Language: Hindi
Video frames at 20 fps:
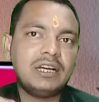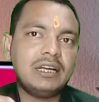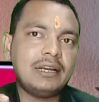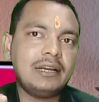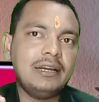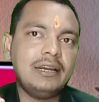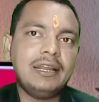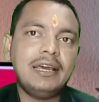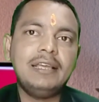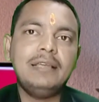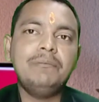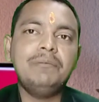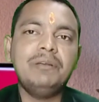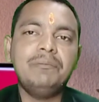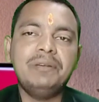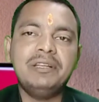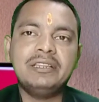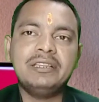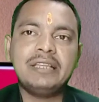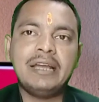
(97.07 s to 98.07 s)
बहुत अच्छा
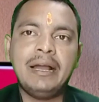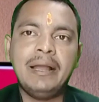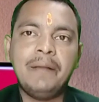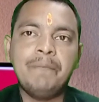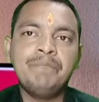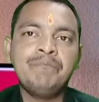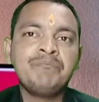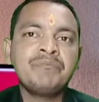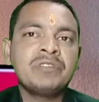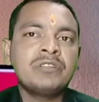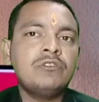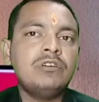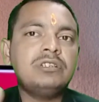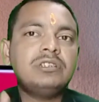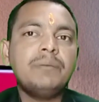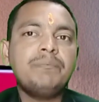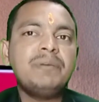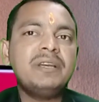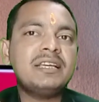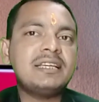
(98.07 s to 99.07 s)
बात है और अगर नहीं भी
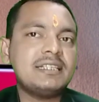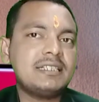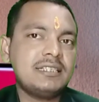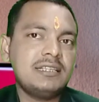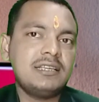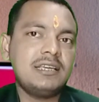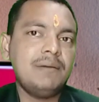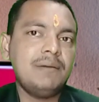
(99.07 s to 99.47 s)
मिलता है